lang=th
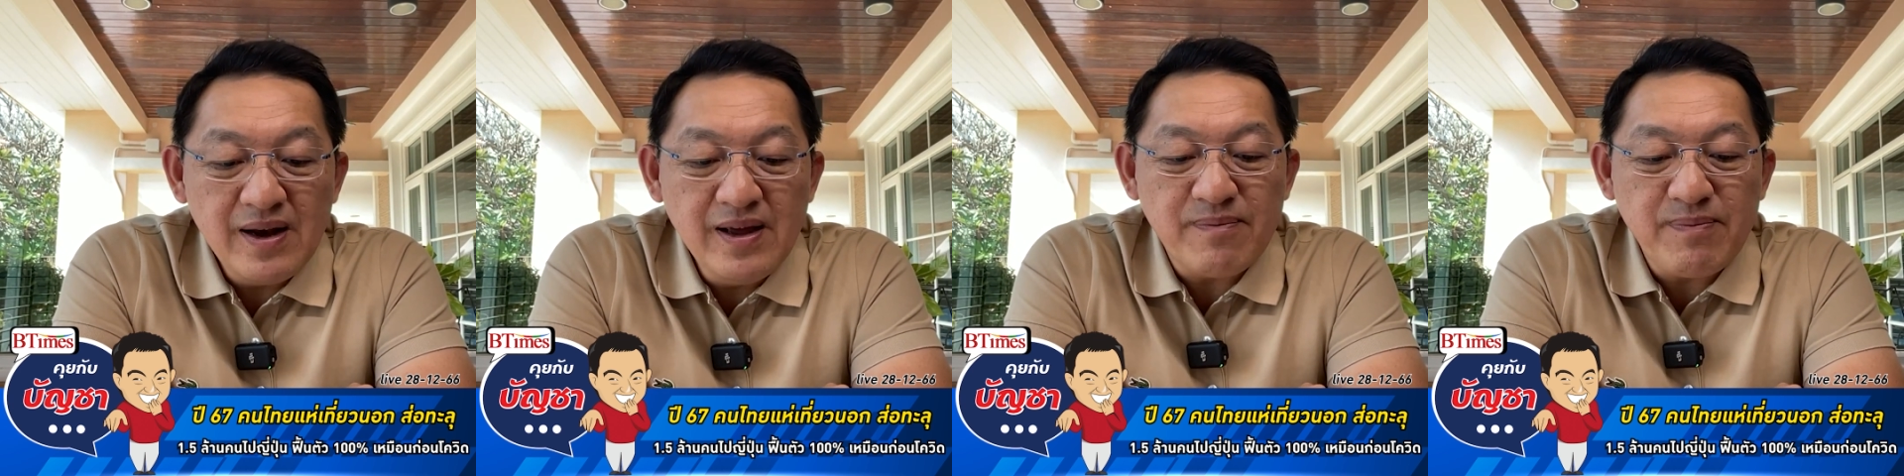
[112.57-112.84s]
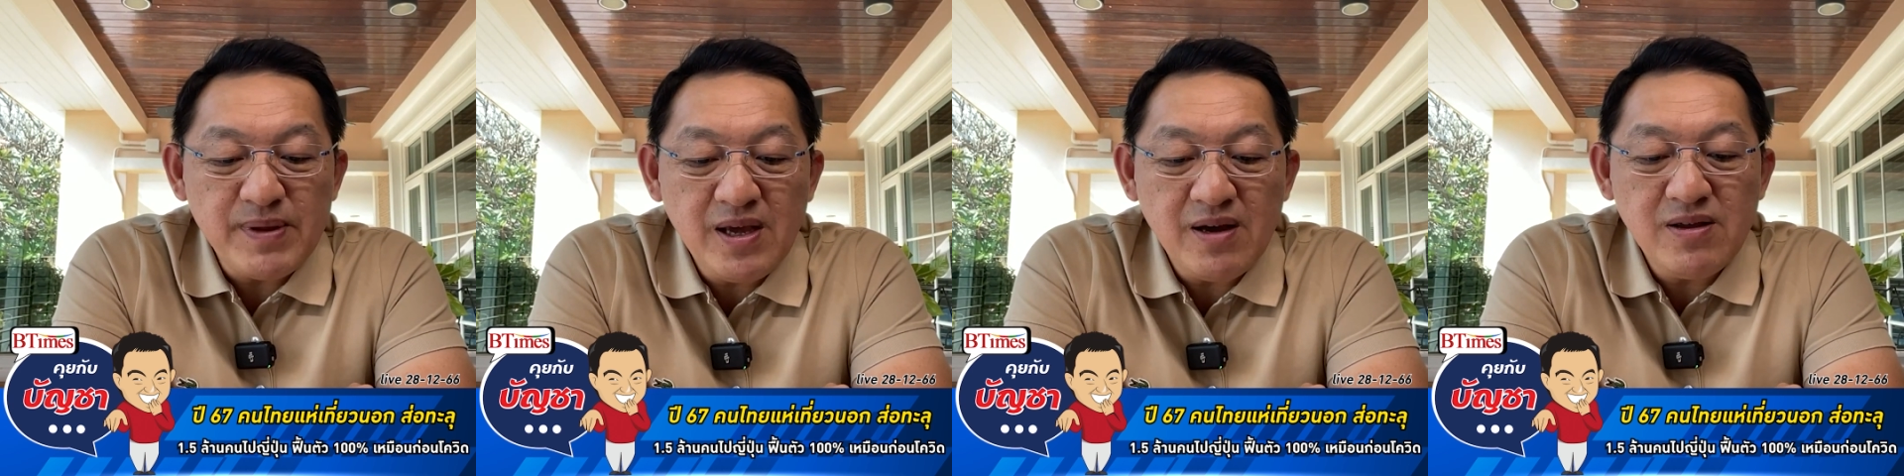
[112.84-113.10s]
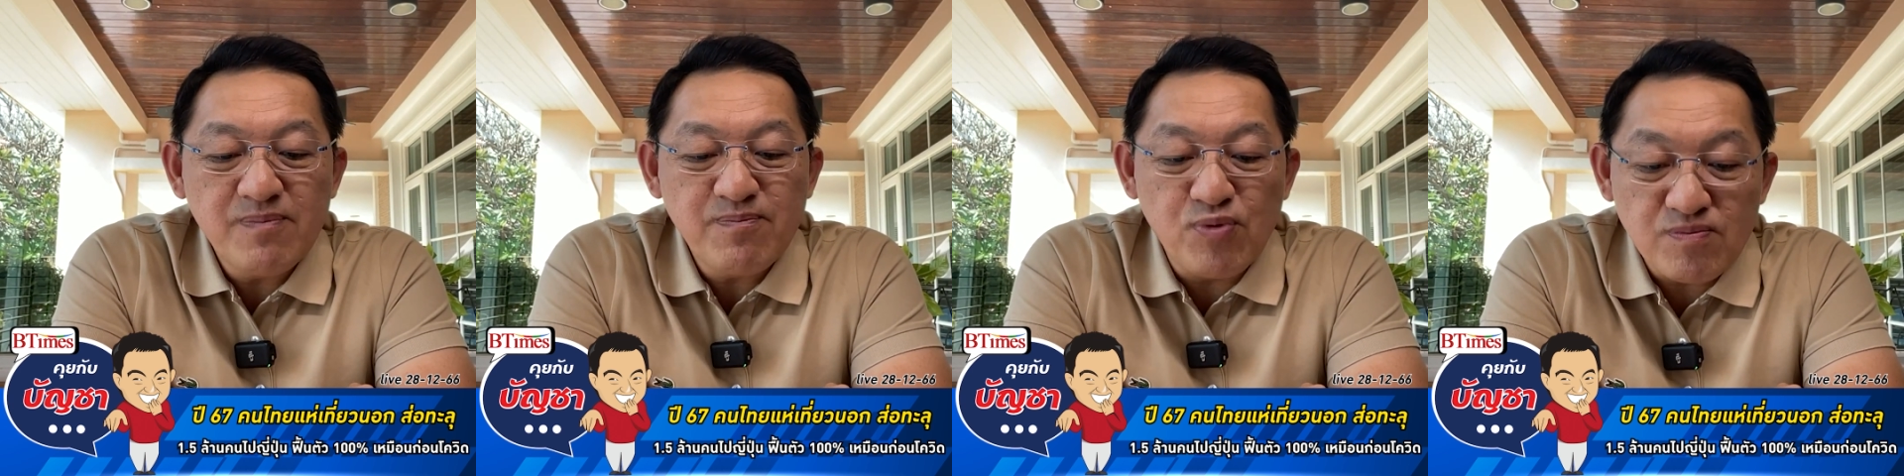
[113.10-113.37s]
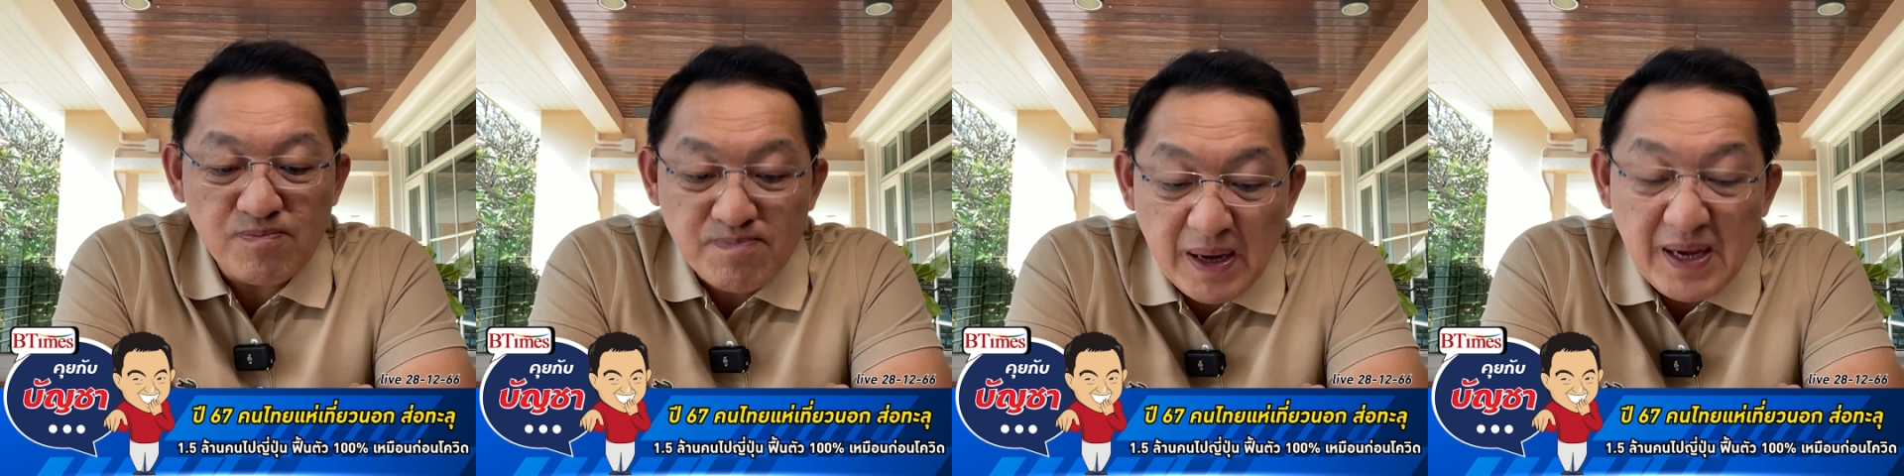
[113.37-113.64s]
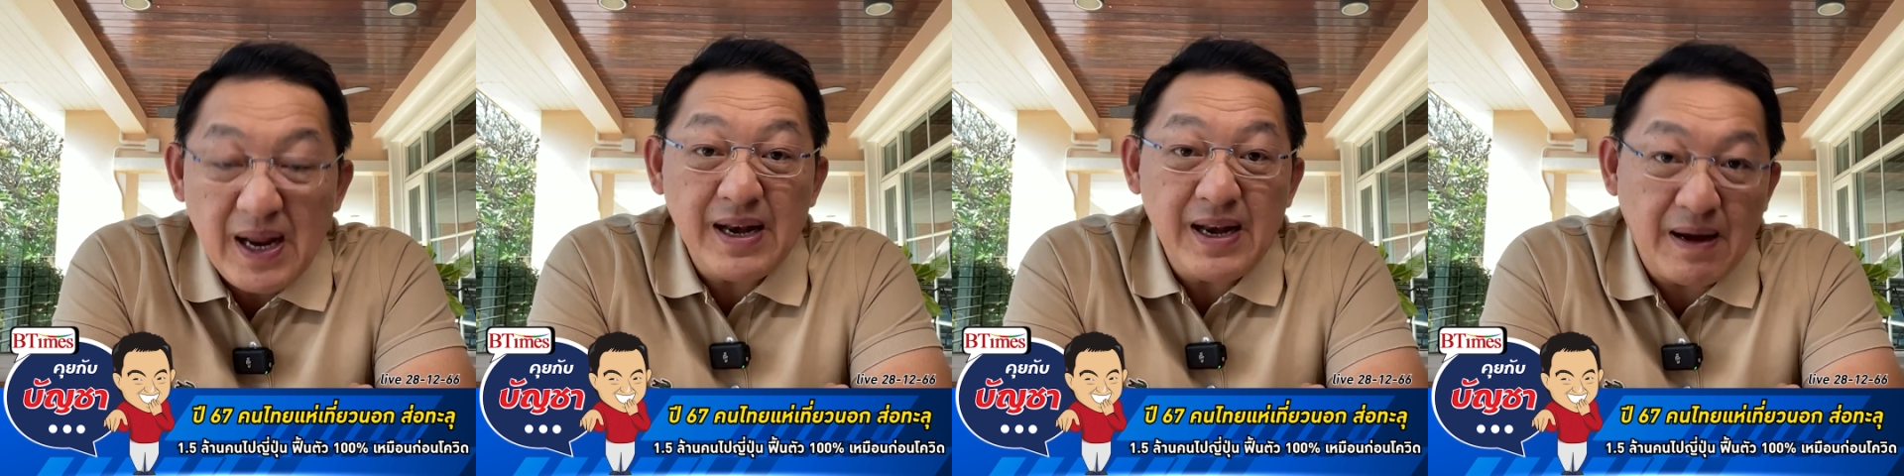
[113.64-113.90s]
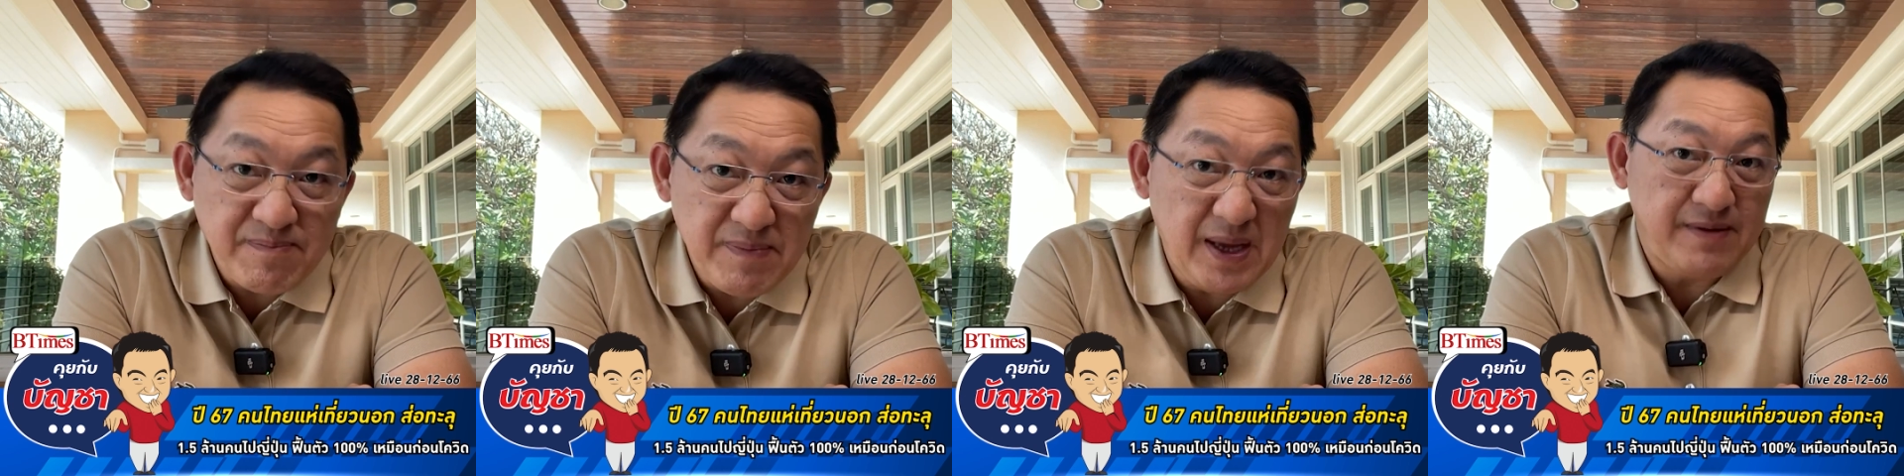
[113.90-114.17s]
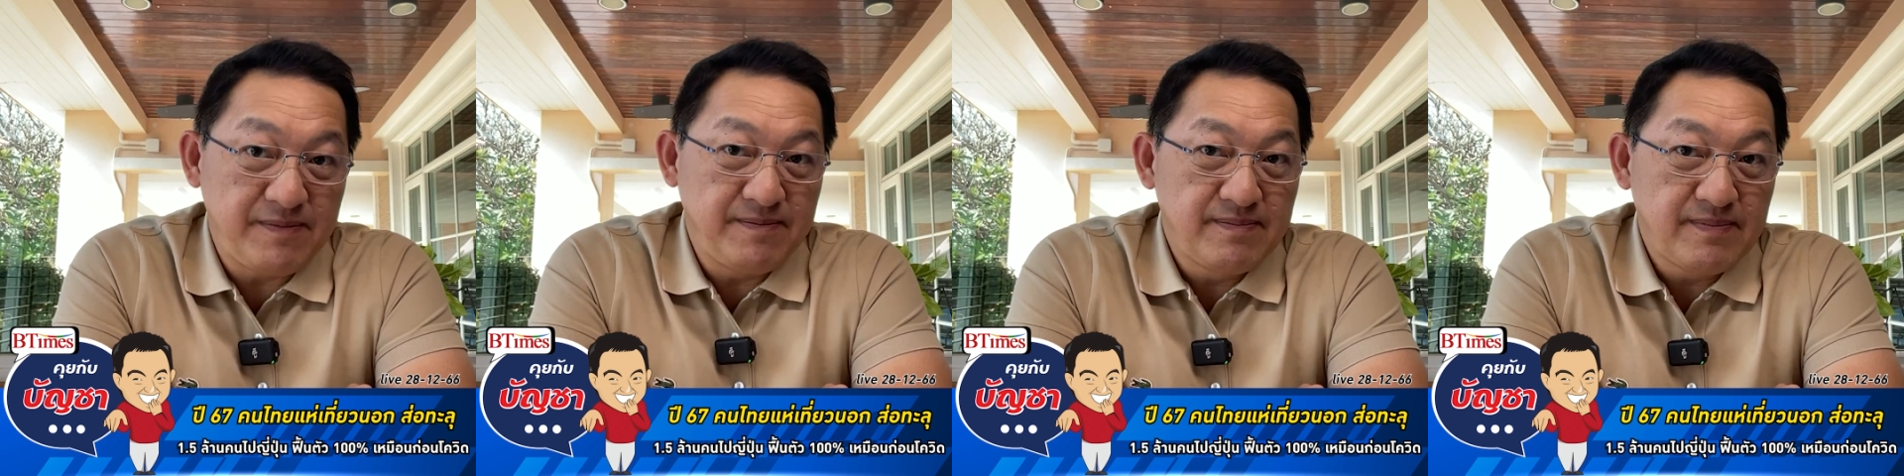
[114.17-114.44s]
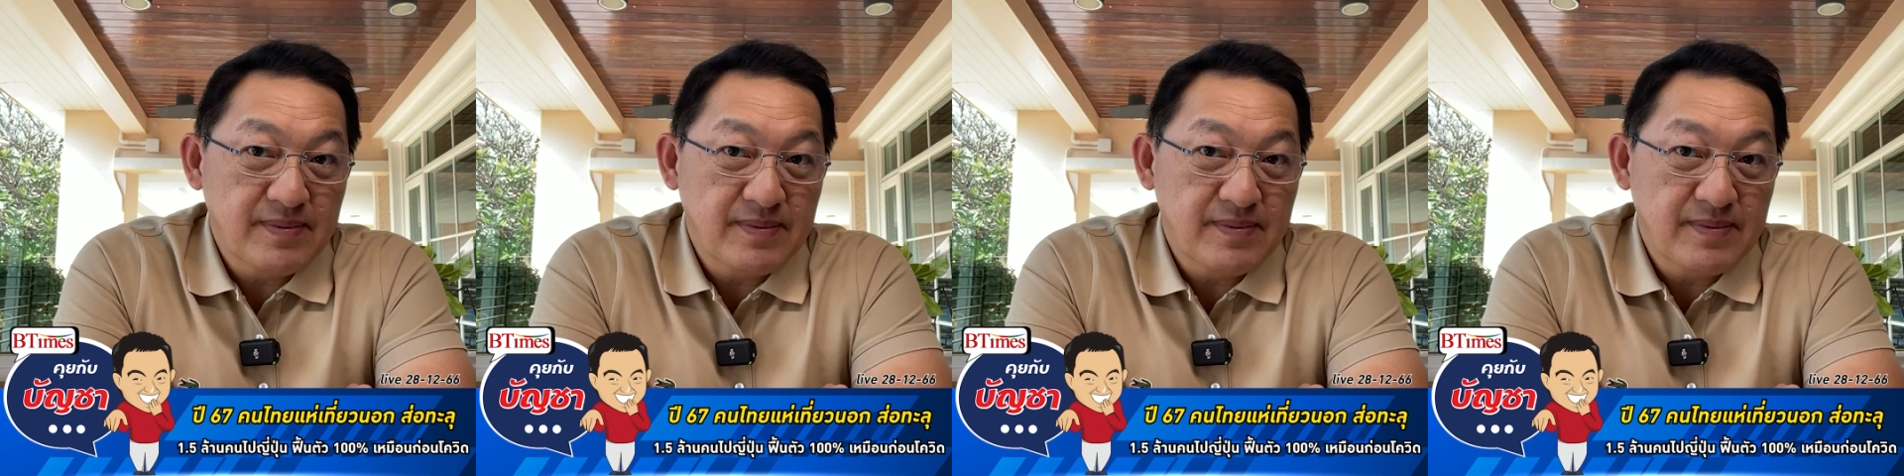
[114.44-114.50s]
เลือกไปเที่ยวญี่ปุ่นเป็นอันดับหนึ่ง